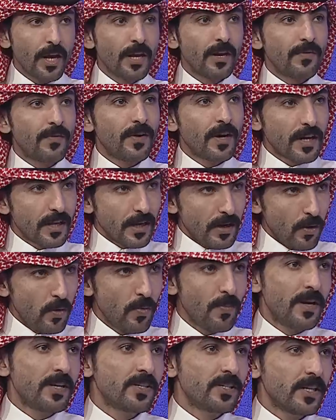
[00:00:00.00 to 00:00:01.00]
ان الفقره
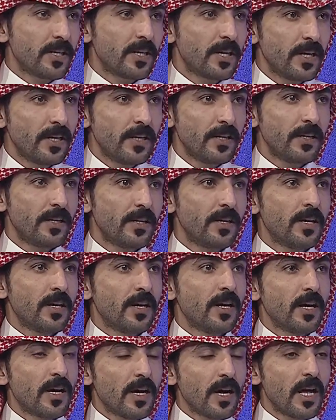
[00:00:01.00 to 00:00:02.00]
هو ماسكها
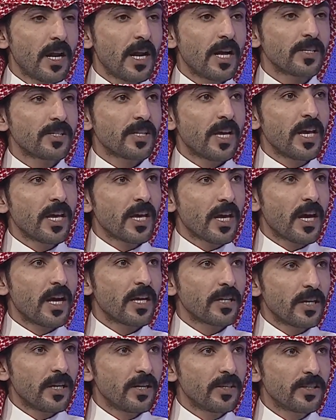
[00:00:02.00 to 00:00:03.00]
خلاص اي
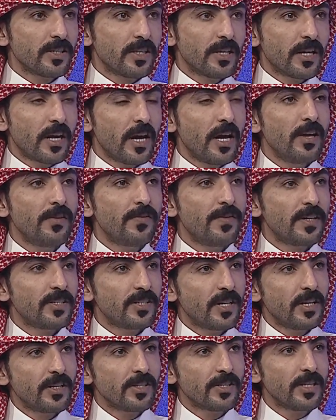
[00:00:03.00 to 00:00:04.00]
خطا يصير اي
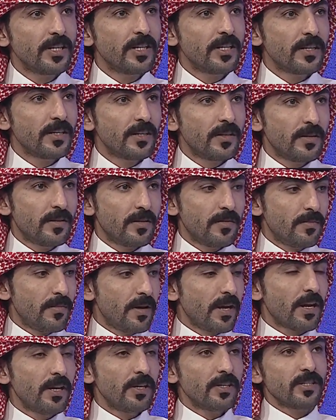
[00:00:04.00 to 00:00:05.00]
فشل يصير
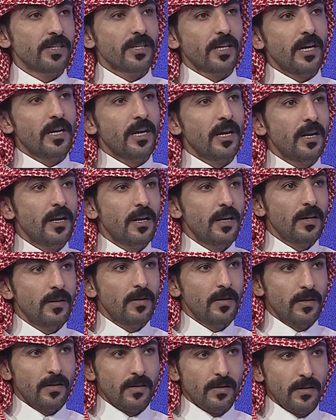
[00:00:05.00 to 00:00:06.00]
ما راح يصير على ال
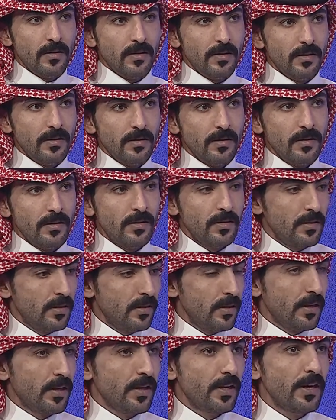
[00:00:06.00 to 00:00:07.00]
ال
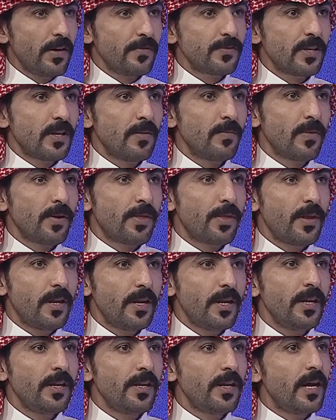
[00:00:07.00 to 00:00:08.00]
وهذا كلام نفس
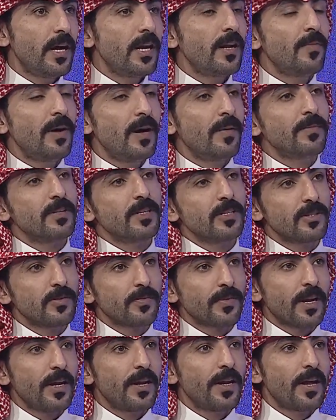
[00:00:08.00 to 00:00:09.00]
الممثلين طبعا. على محمد
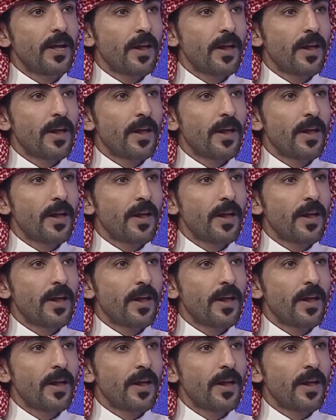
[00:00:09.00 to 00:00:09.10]
الشمراني اه